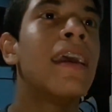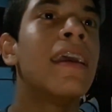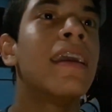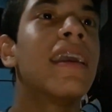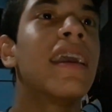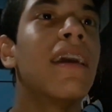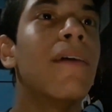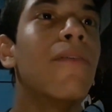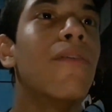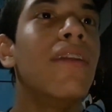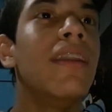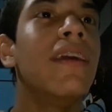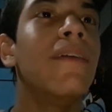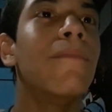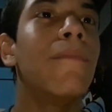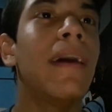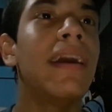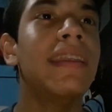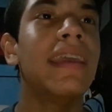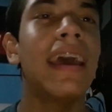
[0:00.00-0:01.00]
que Broly
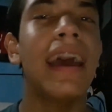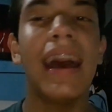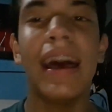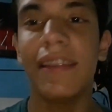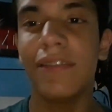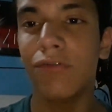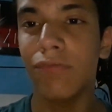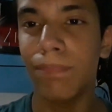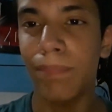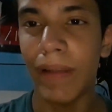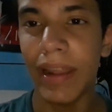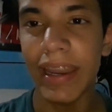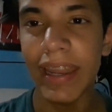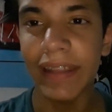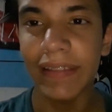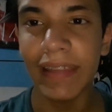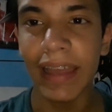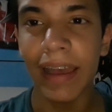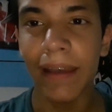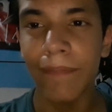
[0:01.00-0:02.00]
vaya a su
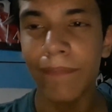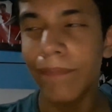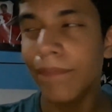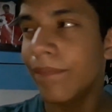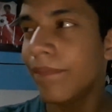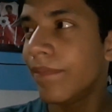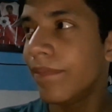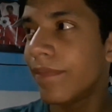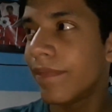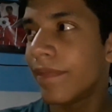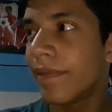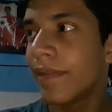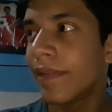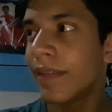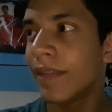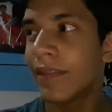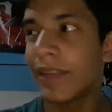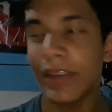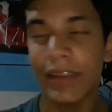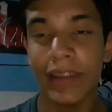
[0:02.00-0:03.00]
planeta,
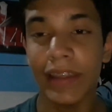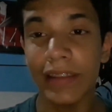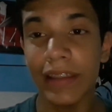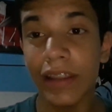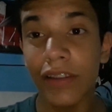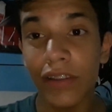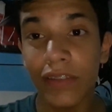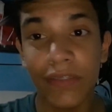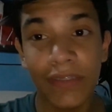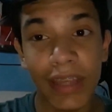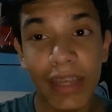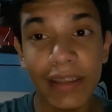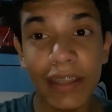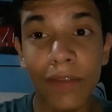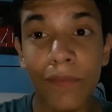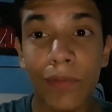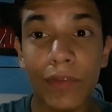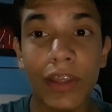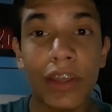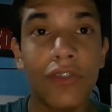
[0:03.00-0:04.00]
se sea, sea
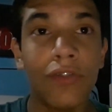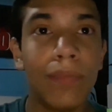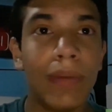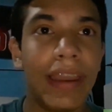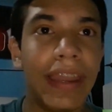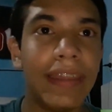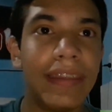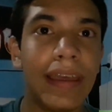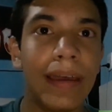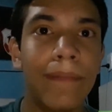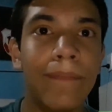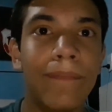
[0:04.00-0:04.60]
transportado a su planeta.